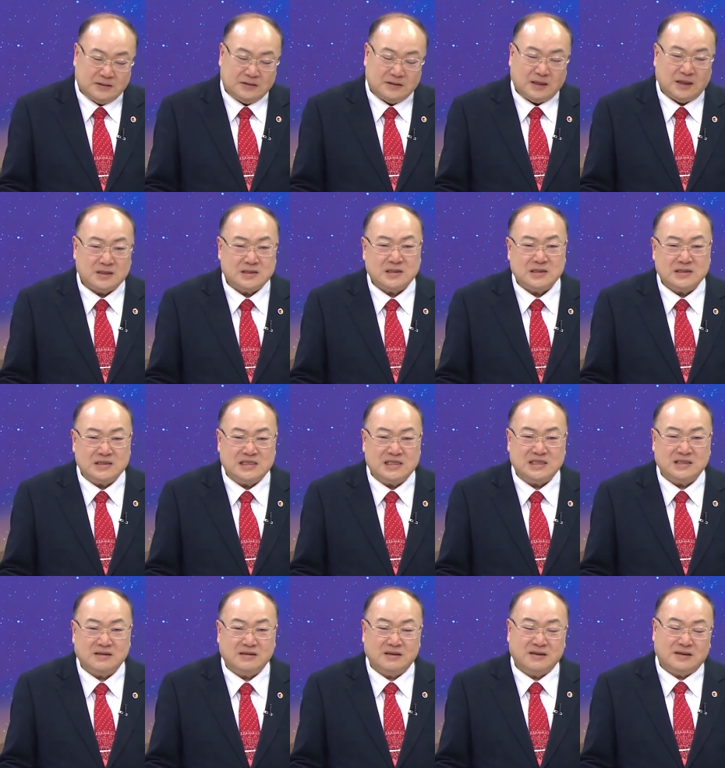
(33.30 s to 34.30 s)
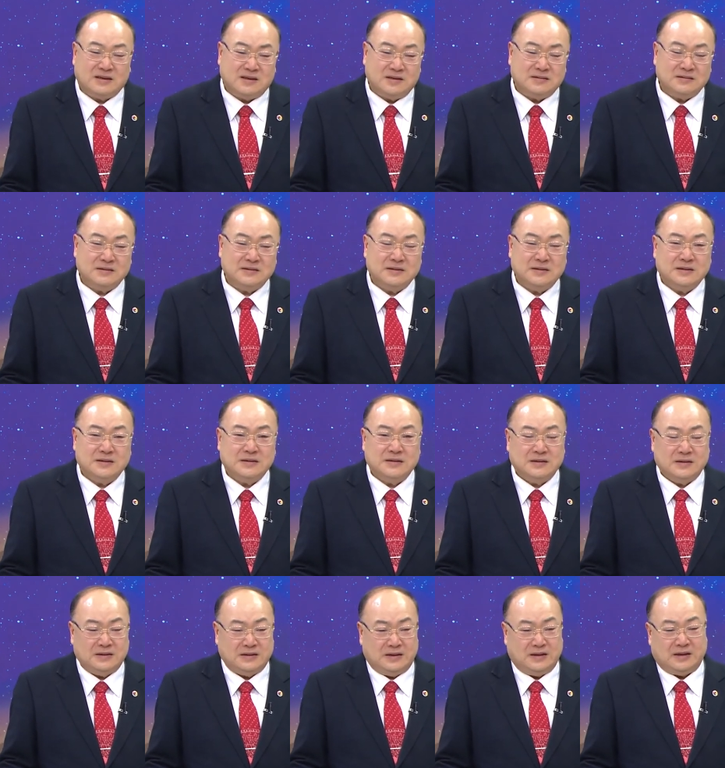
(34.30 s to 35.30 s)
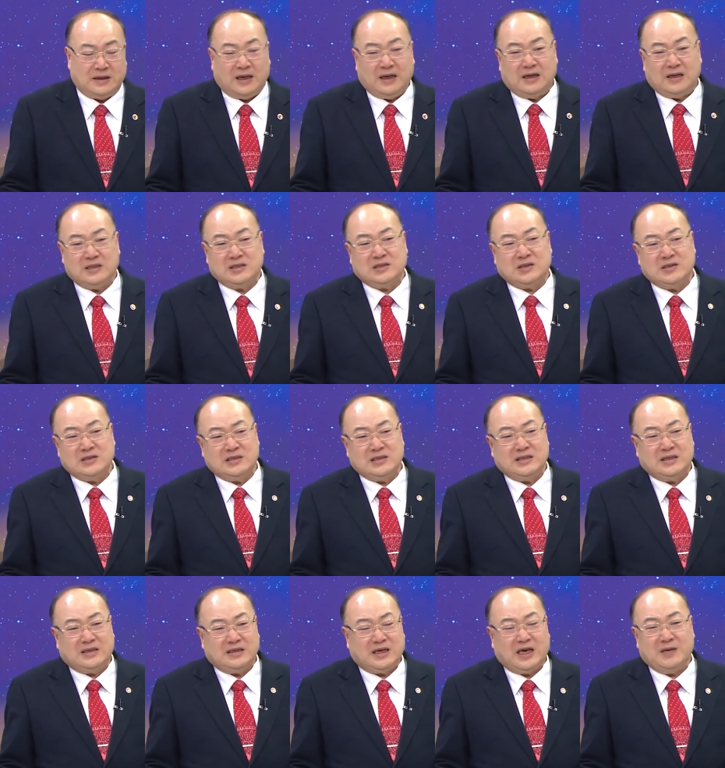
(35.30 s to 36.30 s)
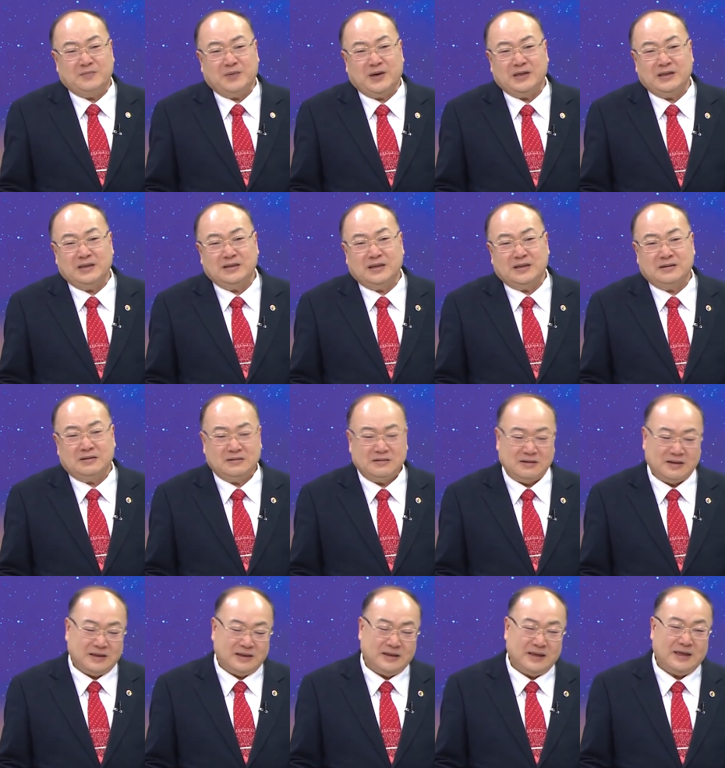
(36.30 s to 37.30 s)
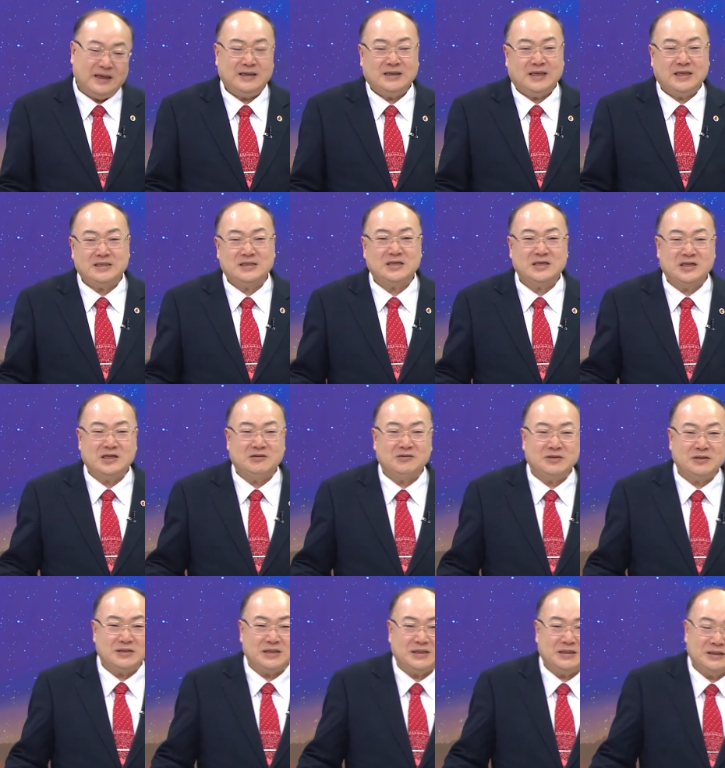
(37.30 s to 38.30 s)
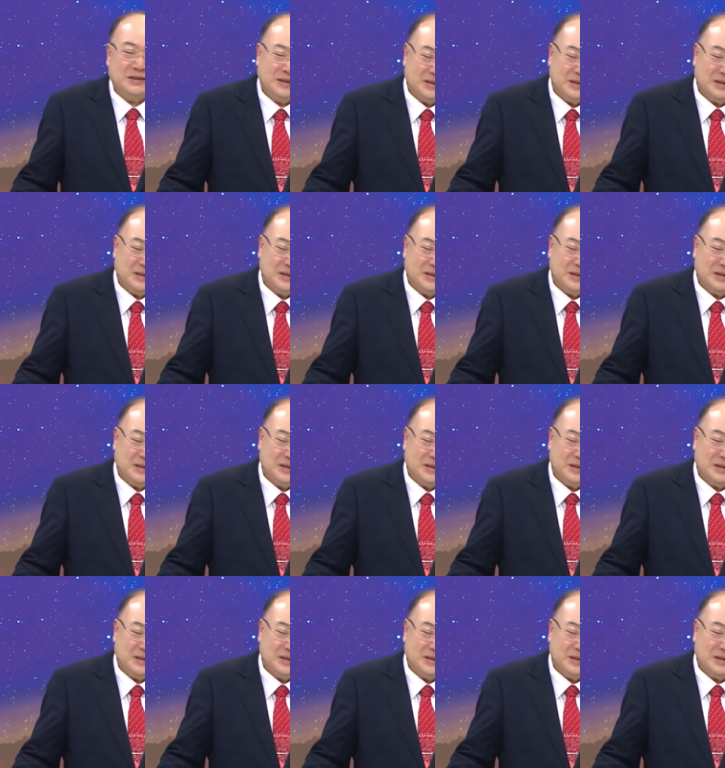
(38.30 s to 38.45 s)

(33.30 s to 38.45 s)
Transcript: 개천지 그러니까 개가 천지다, 개판이다 이런 것 같네. 에이, 개천기로 하자.